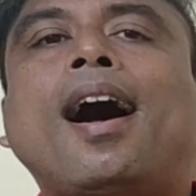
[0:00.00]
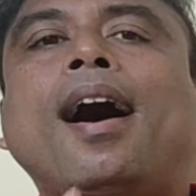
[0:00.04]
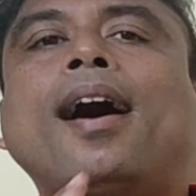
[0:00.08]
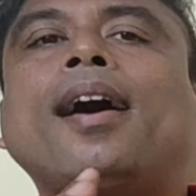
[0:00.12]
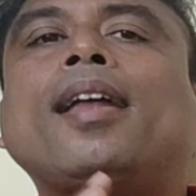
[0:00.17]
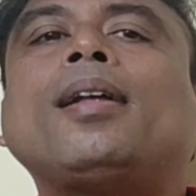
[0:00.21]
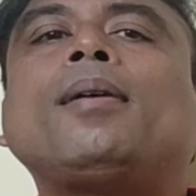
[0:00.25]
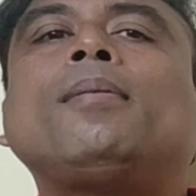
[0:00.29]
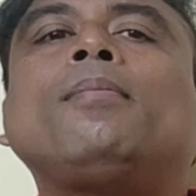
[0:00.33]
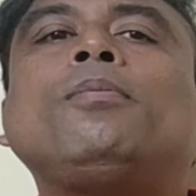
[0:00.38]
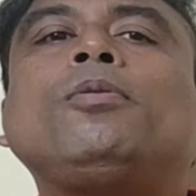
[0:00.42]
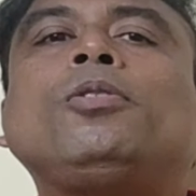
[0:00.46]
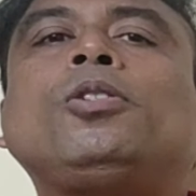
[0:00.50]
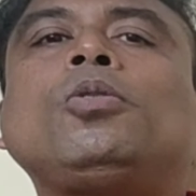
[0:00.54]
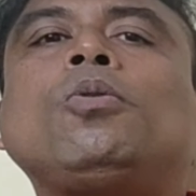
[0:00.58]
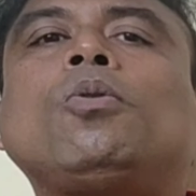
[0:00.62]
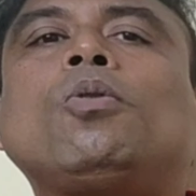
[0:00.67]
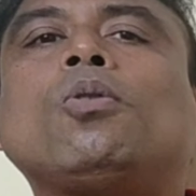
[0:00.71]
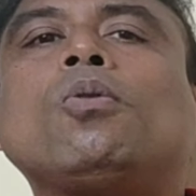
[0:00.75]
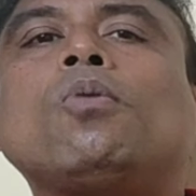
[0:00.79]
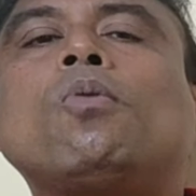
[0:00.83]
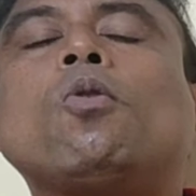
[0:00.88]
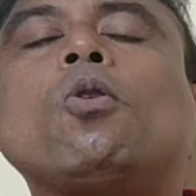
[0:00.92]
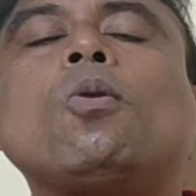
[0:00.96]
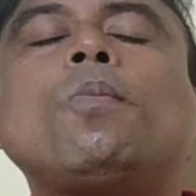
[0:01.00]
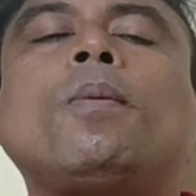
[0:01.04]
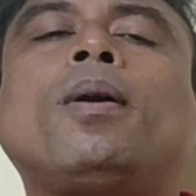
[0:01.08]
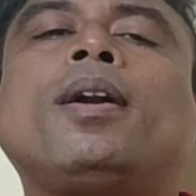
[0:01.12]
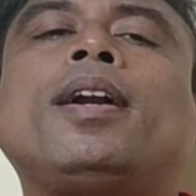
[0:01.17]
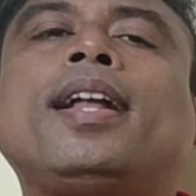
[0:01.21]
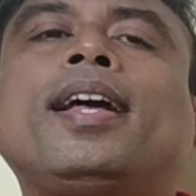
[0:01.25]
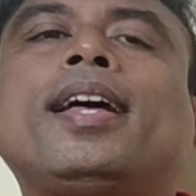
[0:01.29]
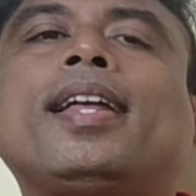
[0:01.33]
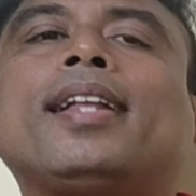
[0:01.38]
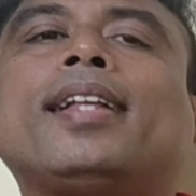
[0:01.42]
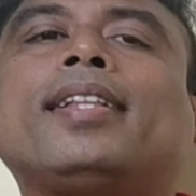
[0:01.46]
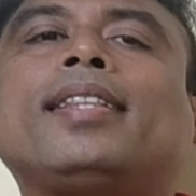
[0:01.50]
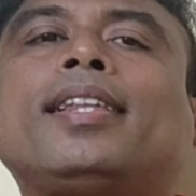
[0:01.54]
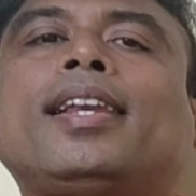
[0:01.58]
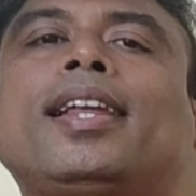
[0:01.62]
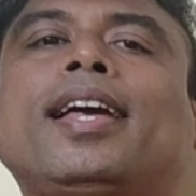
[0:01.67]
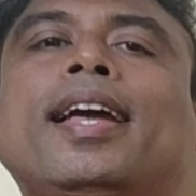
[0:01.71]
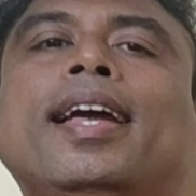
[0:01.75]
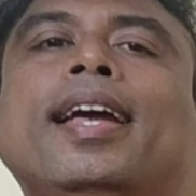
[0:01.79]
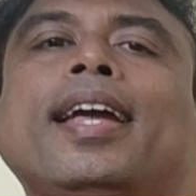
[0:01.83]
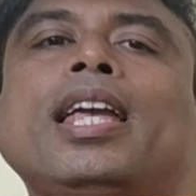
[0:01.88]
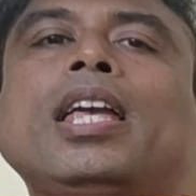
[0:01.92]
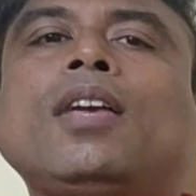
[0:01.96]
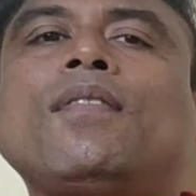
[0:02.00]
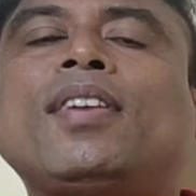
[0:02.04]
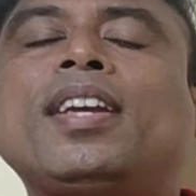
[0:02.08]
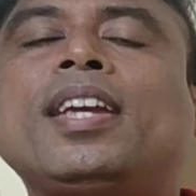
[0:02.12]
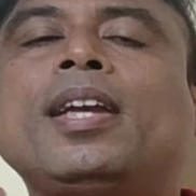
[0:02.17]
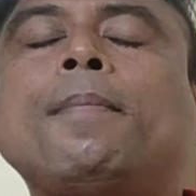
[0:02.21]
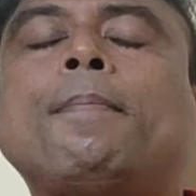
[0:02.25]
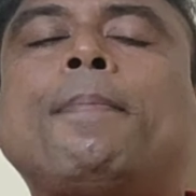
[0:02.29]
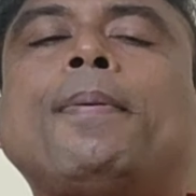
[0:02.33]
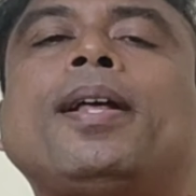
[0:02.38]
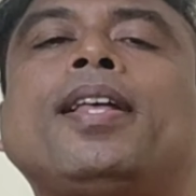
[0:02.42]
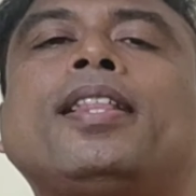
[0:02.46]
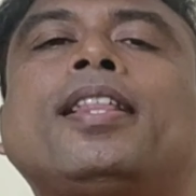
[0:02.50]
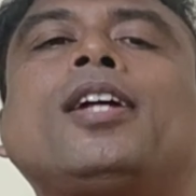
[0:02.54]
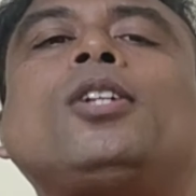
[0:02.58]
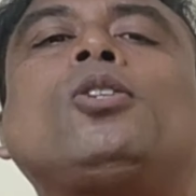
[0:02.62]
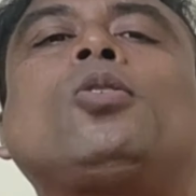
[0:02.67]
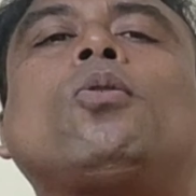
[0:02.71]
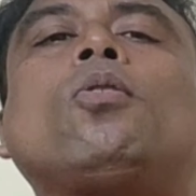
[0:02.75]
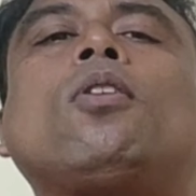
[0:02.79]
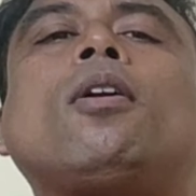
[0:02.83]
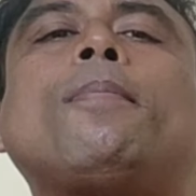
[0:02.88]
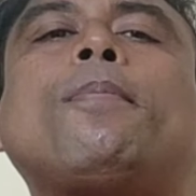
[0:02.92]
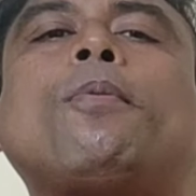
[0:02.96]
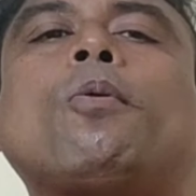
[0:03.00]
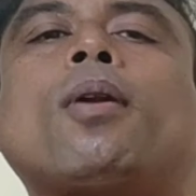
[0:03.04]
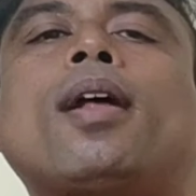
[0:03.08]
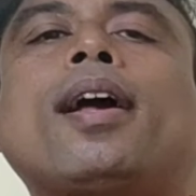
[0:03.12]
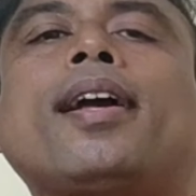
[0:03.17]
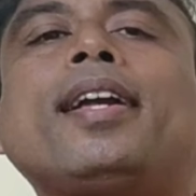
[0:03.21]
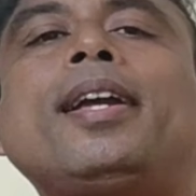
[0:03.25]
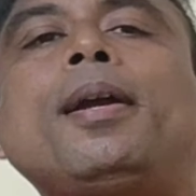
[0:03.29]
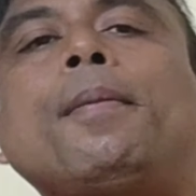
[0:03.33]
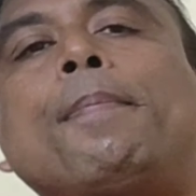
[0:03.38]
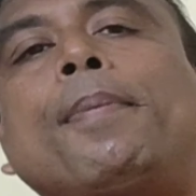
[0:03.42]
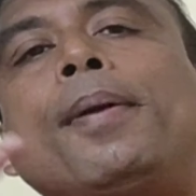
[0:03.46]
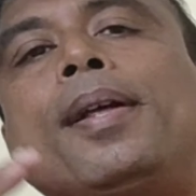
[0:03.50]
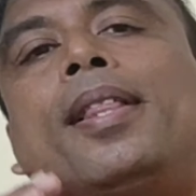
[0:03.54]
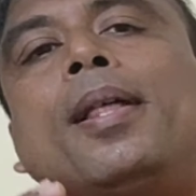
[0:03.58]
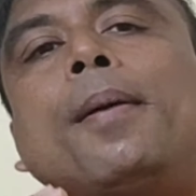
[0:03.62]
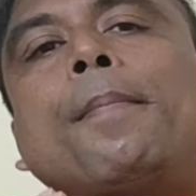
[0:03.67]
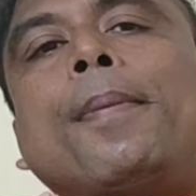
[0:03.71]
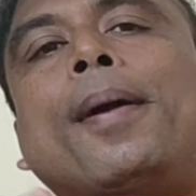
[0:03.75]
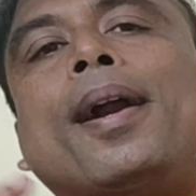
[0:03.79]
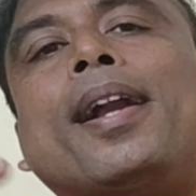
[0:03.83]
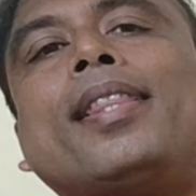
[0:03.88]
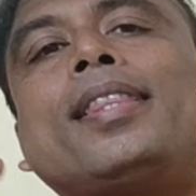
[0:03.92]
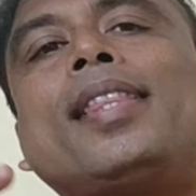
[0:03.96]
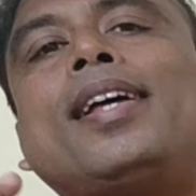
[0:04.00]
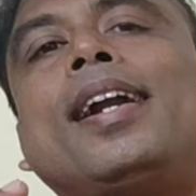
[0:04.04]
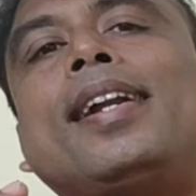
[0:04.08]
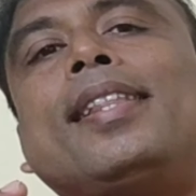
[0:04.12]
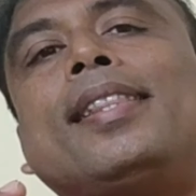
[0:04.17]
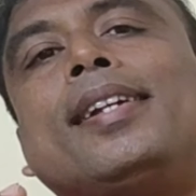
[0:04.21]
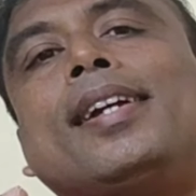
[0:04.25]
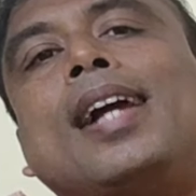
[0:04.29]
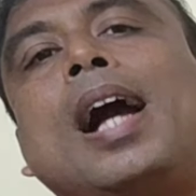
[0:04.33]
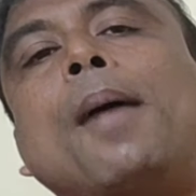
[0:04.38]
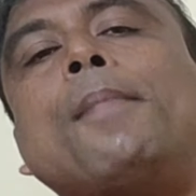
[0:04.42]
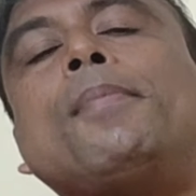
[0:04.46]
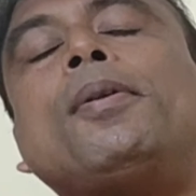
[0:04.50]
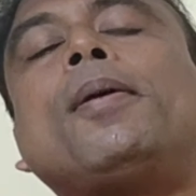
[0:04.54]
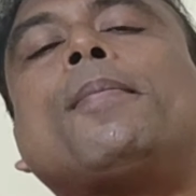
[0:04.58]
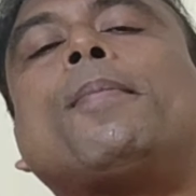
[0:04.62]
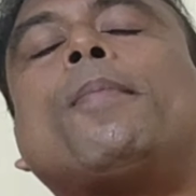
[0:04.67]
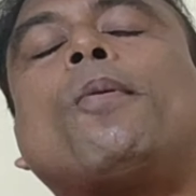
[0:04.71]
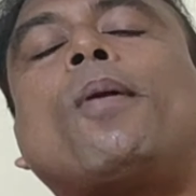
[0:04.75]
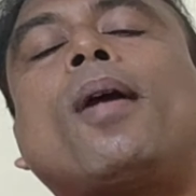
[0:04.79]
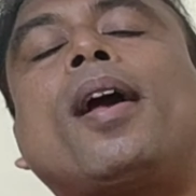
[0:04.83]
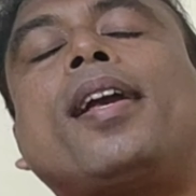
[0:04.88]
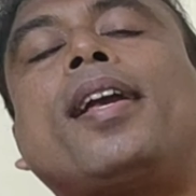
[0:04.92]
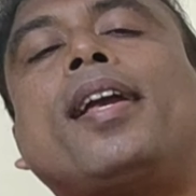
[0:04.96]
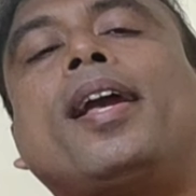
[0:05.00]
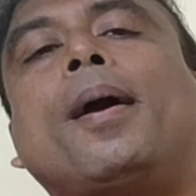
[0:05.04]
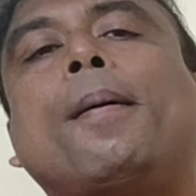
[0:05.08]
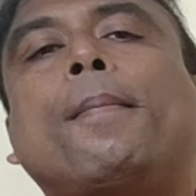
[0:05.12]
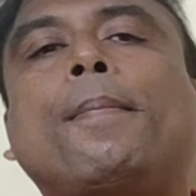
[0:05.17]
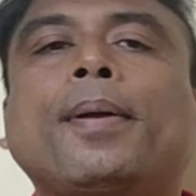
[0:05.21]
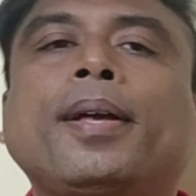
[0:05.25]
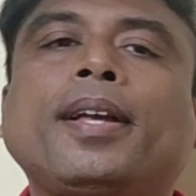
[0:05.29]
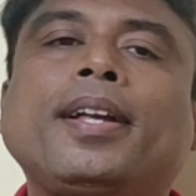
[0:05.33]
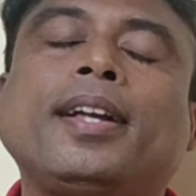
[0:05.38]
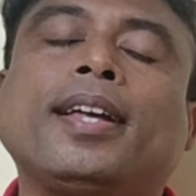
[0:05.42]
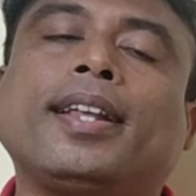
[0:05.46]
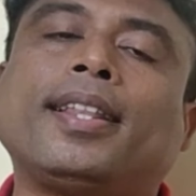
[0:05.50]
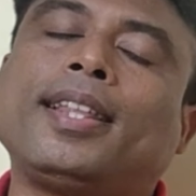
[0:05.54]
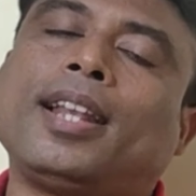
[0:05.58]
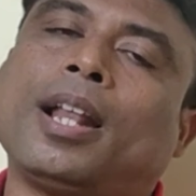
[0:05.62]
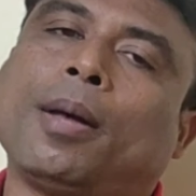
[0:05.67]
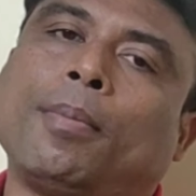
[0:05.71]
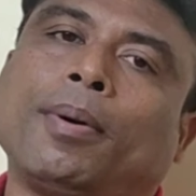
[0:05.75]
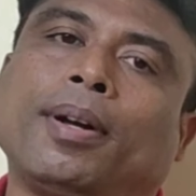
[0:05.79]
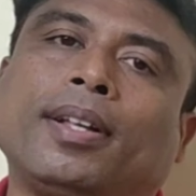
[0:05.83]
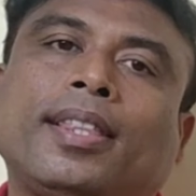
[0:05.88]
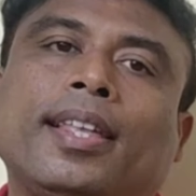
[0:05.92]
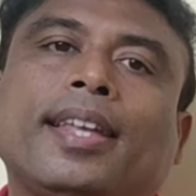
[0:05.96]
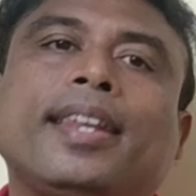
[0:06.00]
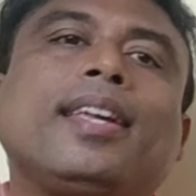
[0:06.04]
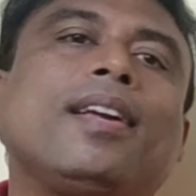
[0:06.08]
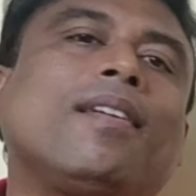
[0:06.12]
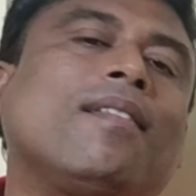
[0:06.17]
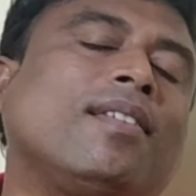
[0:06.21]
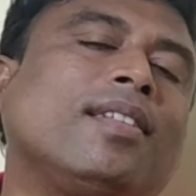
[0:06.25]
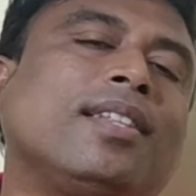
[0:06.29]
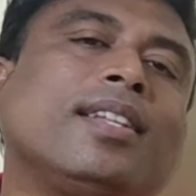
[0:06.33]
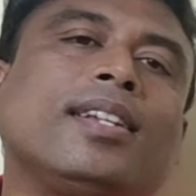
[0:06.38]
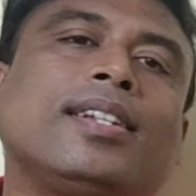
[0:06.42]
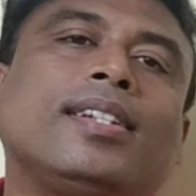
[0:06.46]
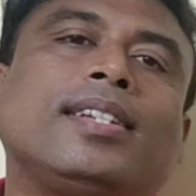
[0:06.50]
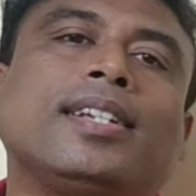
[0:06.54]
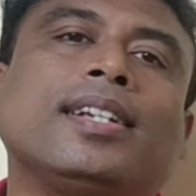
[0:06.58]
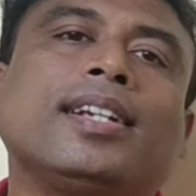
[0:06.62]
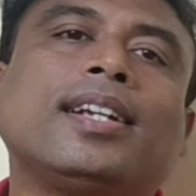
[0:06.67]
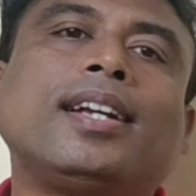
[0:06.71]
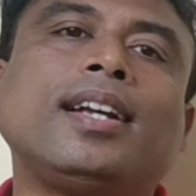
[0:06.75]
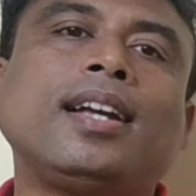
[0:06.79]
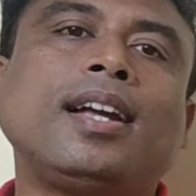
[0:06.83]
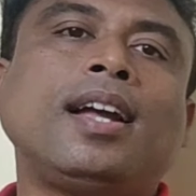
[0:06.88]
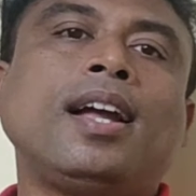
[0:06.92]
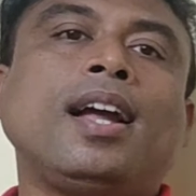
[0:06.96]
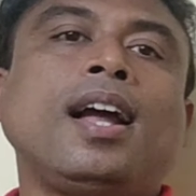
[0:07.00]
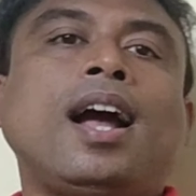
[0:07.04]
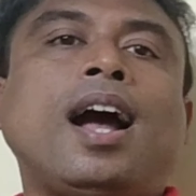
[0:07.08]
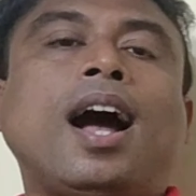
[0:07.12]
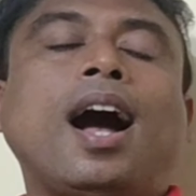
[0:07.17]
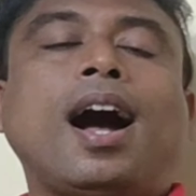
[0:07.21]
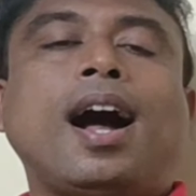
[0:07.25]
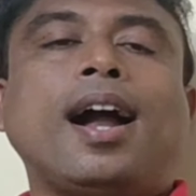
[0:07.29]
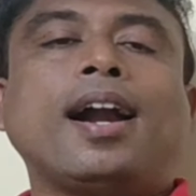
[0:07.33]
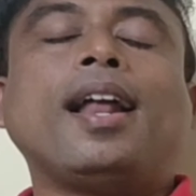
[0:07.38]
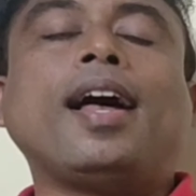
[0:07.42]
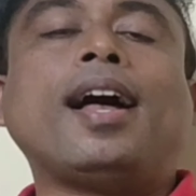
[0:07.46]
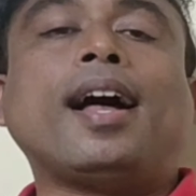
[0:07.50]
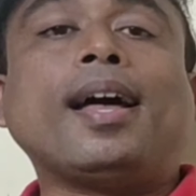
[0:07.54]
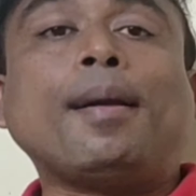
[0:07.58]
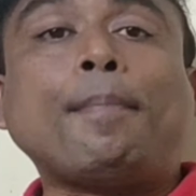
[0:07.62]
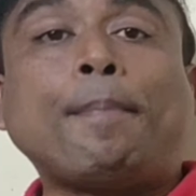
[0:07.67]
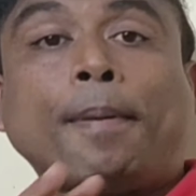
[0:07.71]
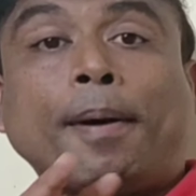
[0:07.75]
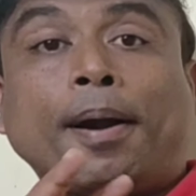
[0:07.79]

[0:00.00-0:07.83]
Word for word: ஆரம்பித்து ஒரு ஒரு மணி நேரத்தில் இவங்க இப்படி தான் சொல்ல போகிறாங்க இப்படி தான் படத்தை அடுத்து காமிக்க போகிறாங்க அப்படிங்கிறது நமக்கு தெரிய வந்துருச்சு ஆனால்